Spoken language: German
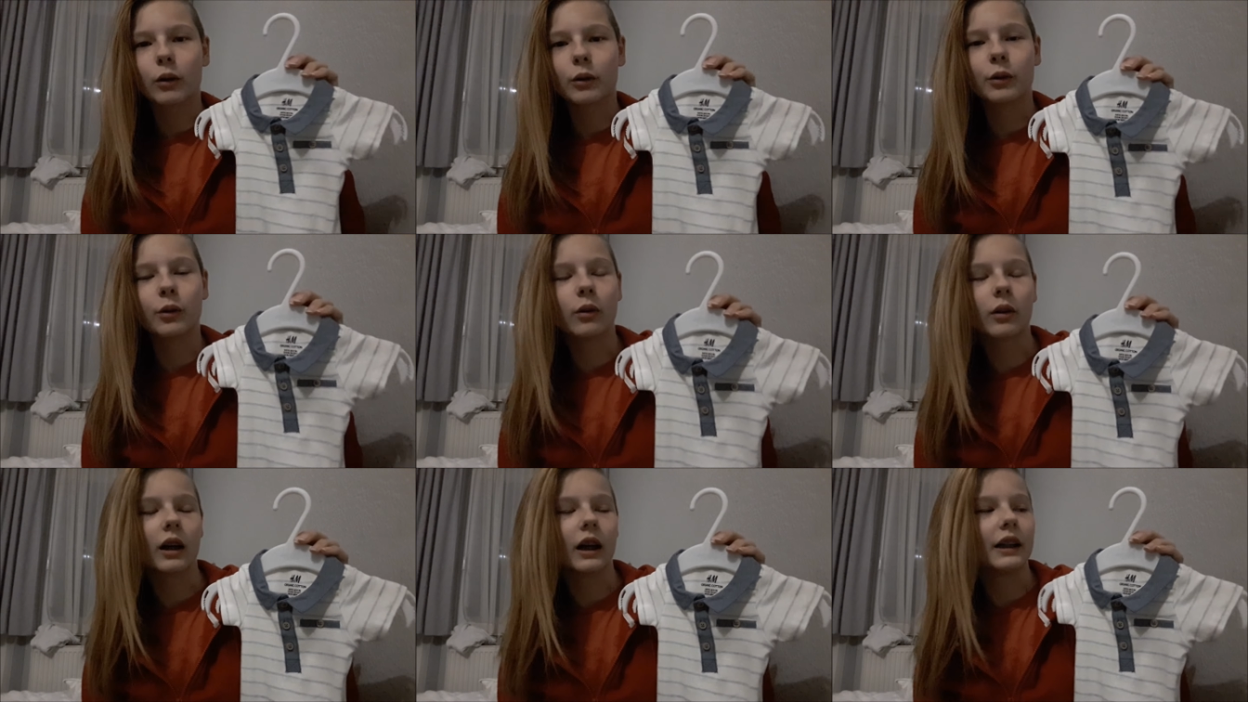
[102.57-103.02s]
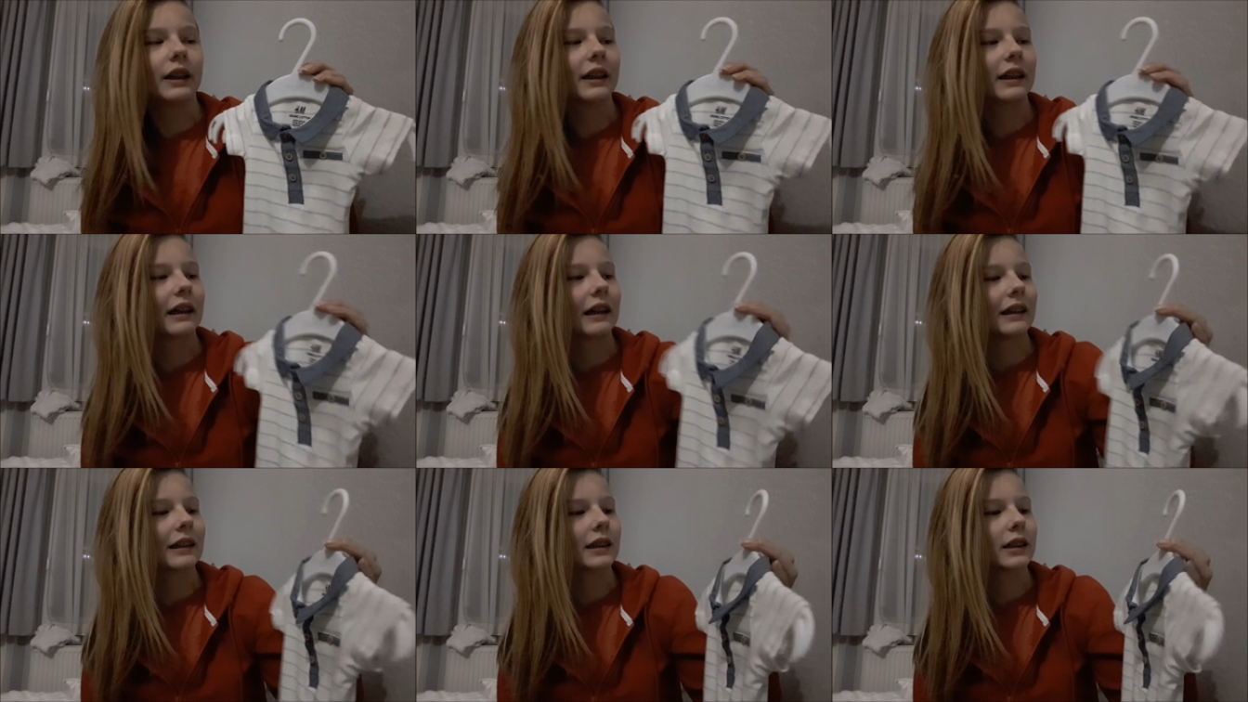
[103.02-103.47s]
auch noch
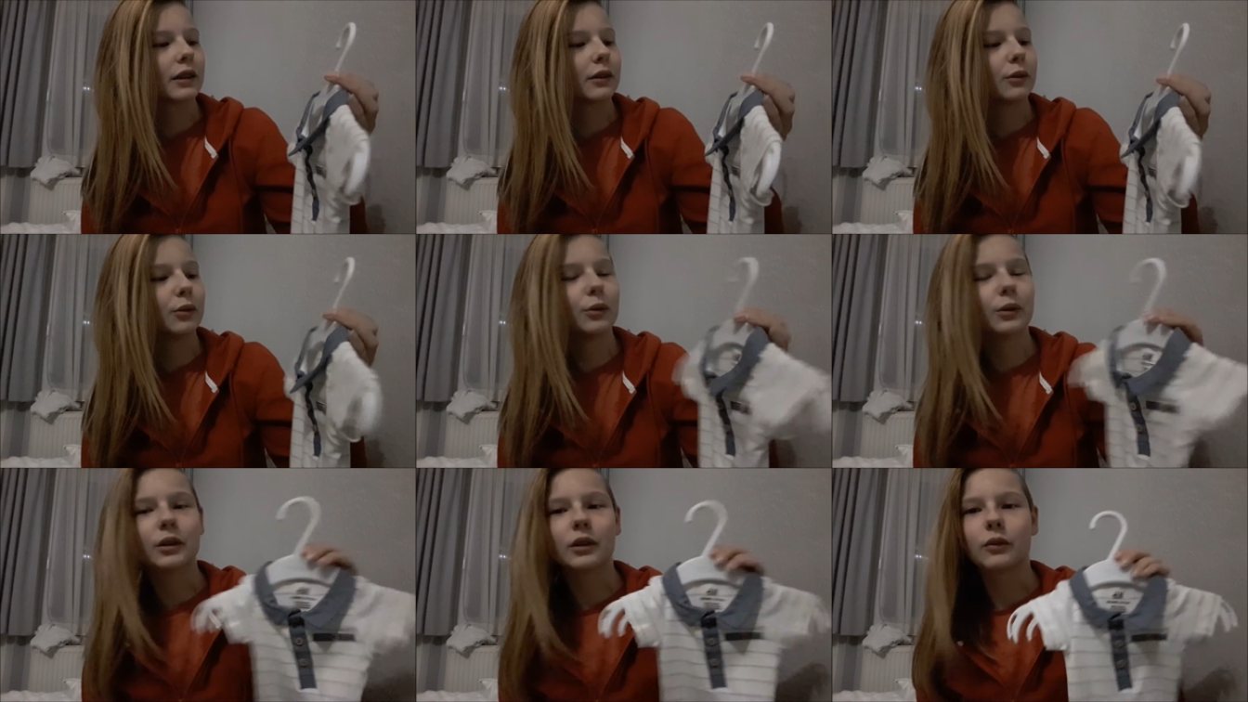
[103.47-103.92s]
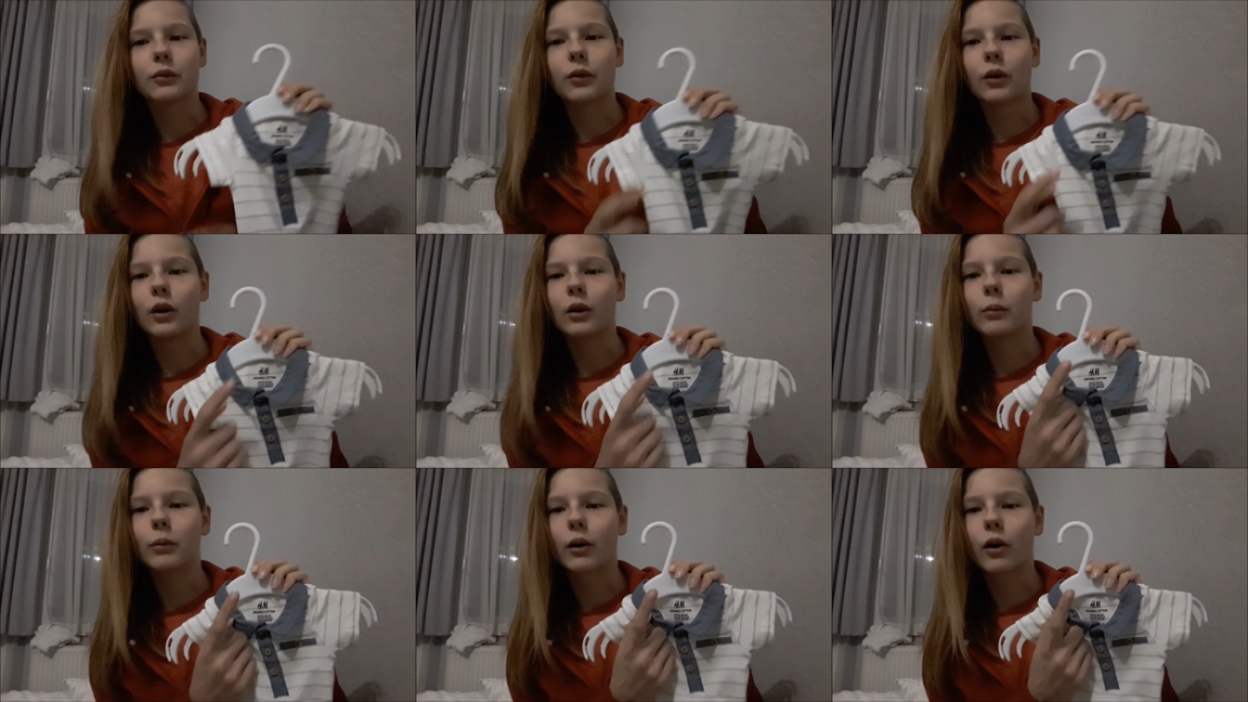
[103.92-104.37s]
eine ganze Tüte
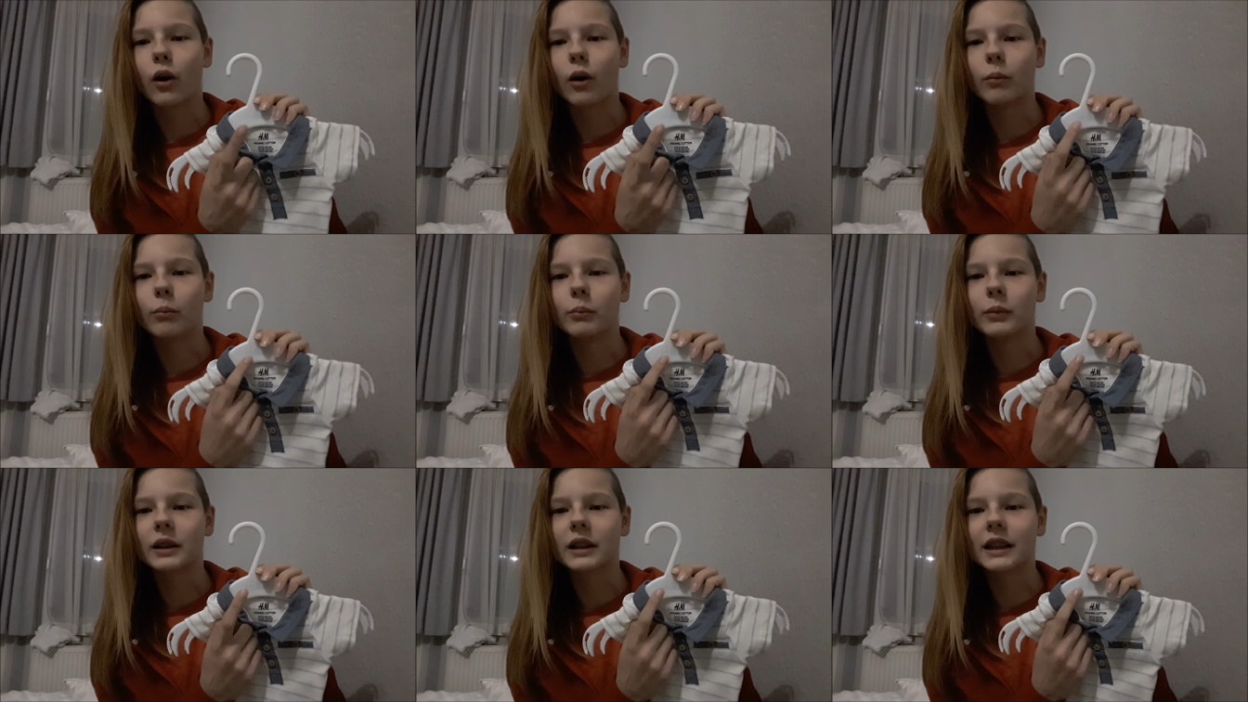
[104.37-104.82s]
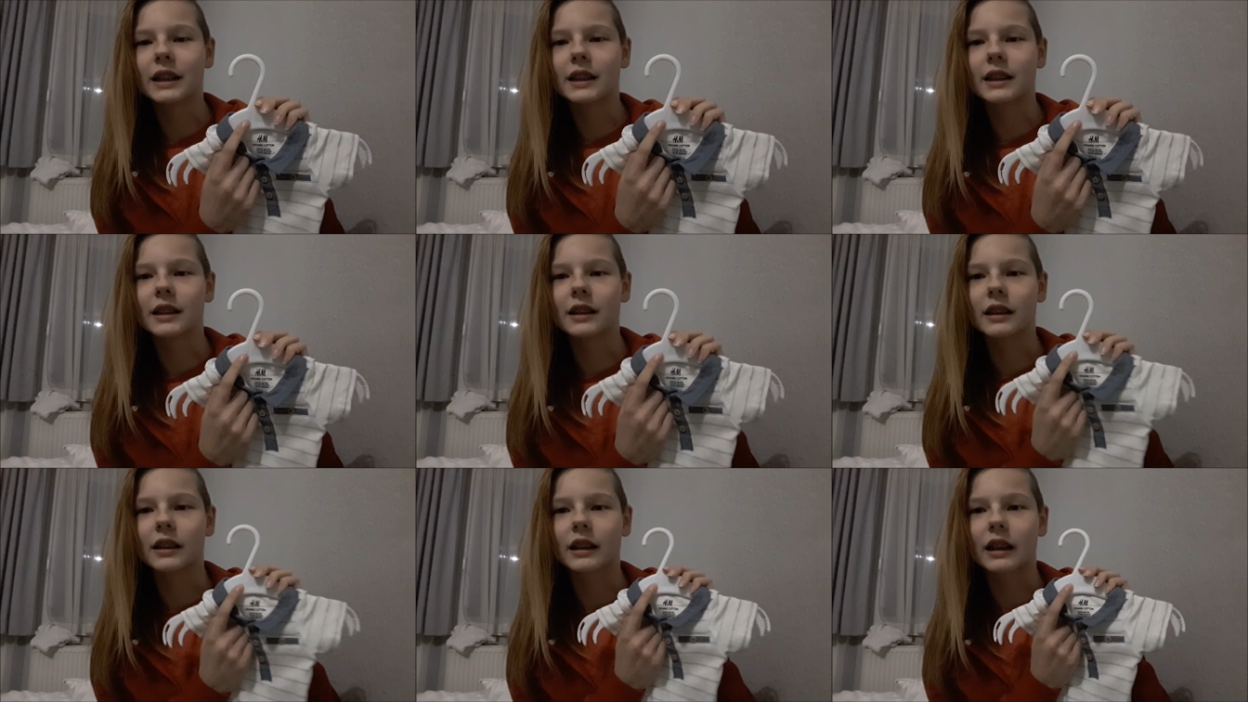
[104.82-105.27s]
voll bekommen mit
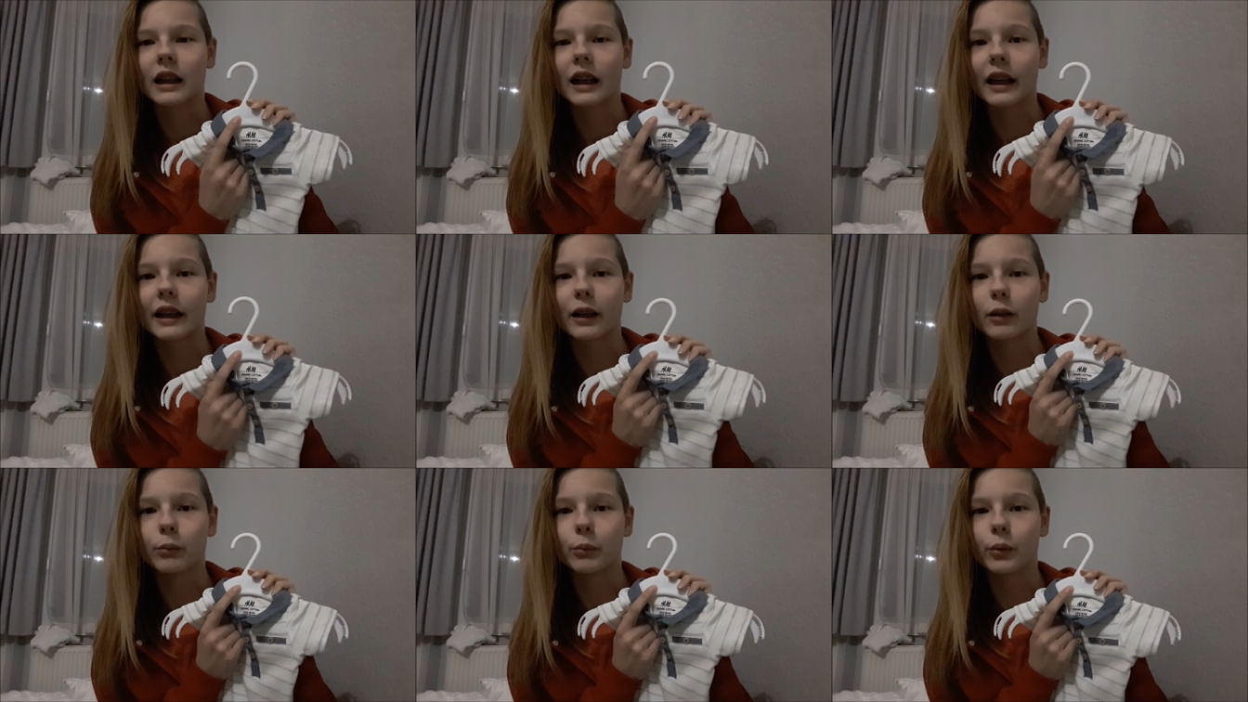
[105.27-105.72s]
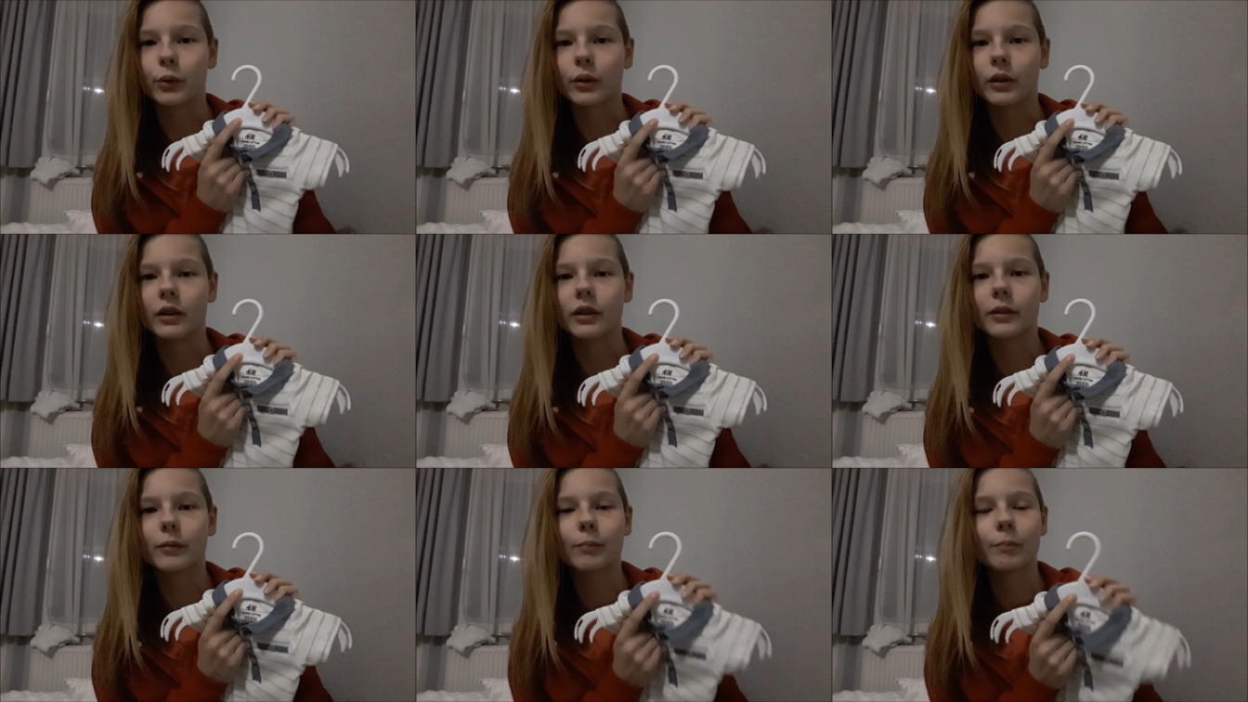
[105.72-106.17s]
diesen
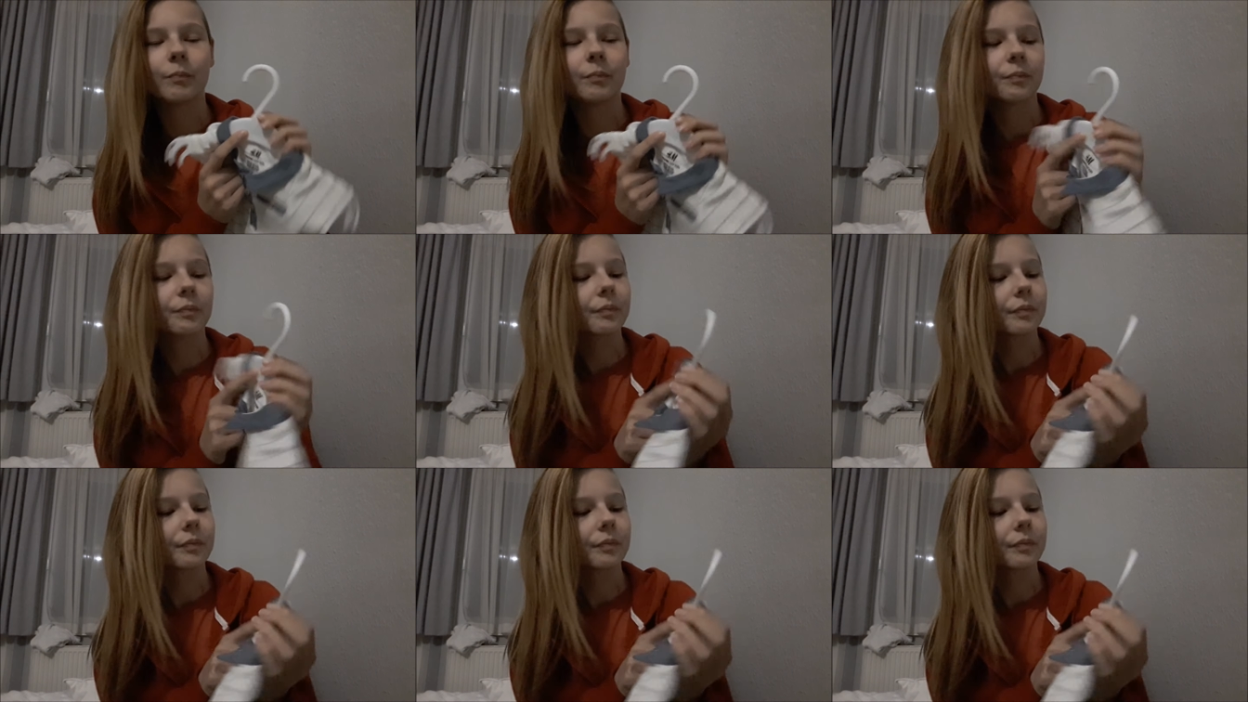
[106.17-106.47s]
Kleiderbügeln